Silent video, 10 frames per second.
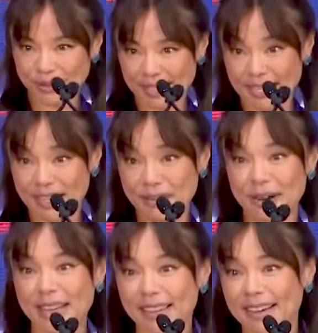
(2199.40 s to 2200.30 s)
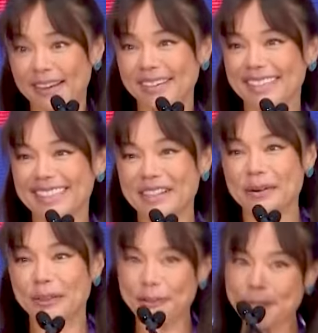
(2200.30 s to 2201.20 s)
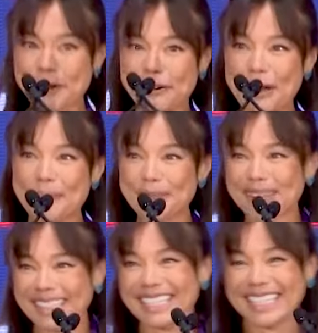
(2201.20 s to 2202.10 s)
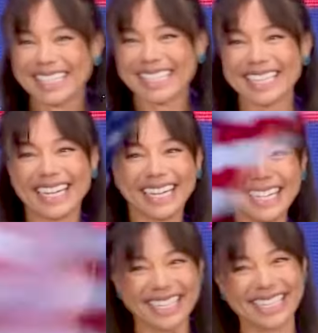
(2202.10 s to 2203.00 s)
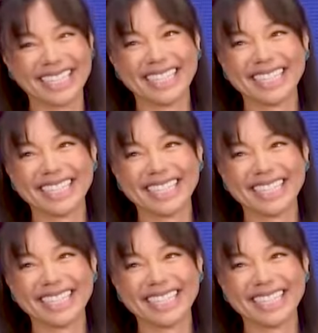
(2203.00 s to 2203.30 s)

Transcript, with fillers: Kennedy cần à, cần phải có thì cô này có,